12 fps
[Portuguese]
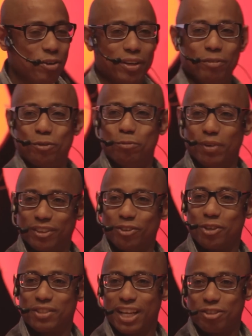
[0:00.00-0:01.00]
Tem alguém filmando o
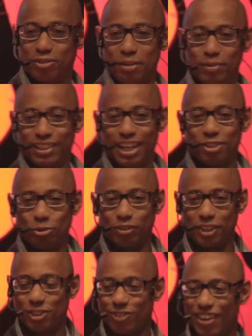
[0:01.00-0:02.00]
nosso teste de habilidade
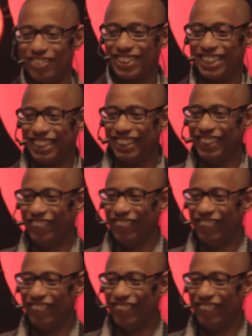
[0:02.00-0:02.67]
contextual aqui?